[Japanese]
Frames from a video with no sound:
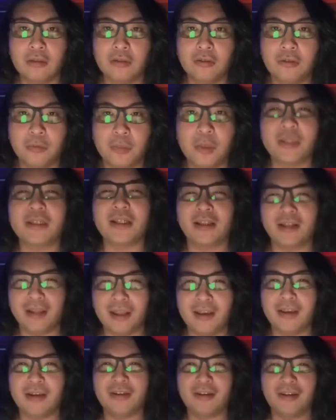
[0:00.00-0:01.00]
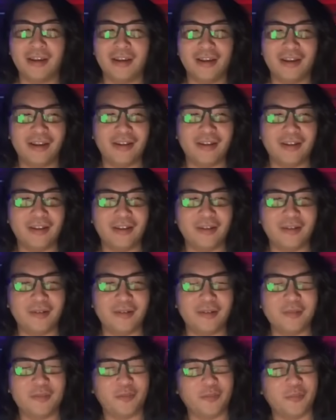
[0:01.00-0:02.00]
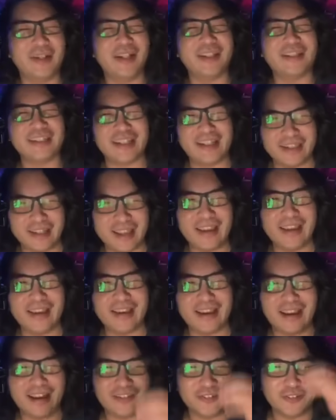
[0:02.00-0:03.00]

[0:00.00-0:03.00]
ごめんなさいね。えー、ごめんなさいね。あ